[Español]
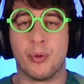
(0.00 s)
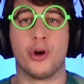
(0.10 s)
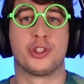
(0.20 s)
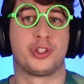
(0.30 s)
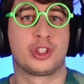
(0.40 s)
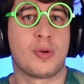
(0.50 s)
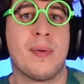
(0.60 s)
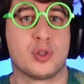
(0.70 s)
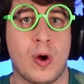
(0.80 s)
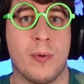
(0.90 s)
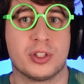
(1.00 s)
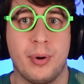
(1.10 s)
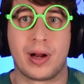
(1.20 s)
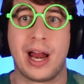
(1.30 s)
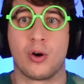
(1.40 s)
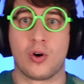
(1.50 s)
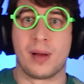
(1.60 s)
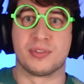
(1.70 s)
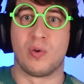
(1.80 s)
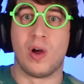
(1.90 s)
Bueno, nosotros comemos huevos, pero claro,
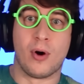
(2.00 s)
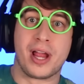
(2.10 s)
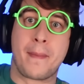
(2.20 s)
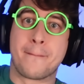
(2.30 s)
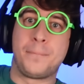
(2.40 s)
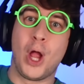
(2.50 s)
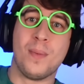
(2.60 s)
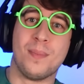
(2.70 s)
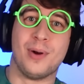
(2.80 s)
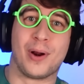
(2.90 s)
cogemos el huevo y ¡pum!